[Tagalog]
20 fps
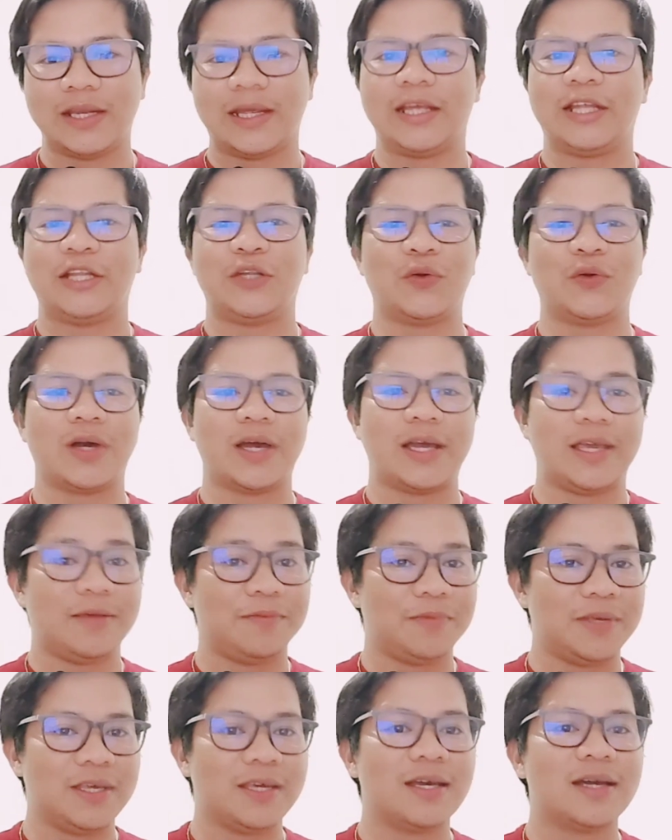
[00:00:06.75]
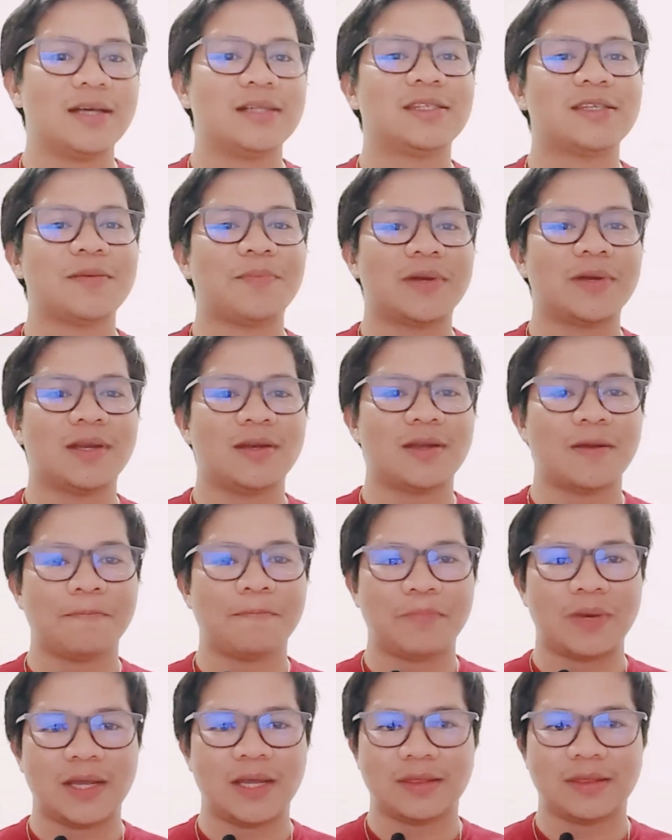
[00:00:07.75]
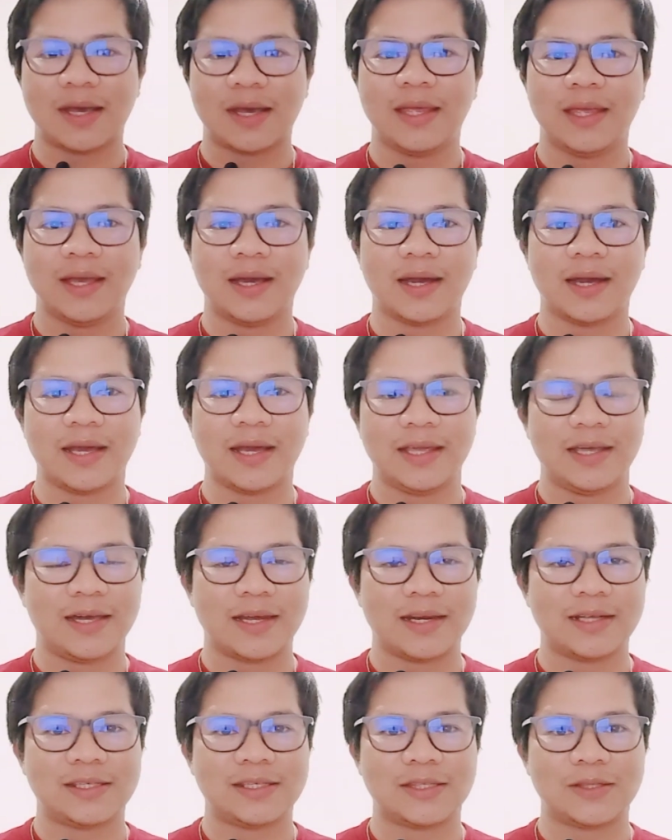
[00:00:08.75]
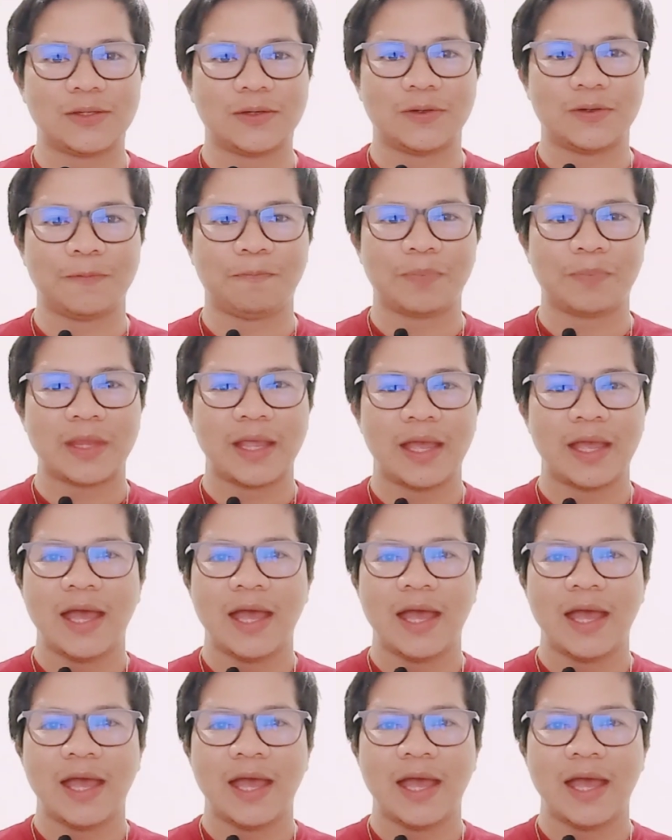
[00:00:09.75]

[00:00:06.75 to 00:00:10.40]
ang inyong kaibigan sa pananampalataya kay Kristo.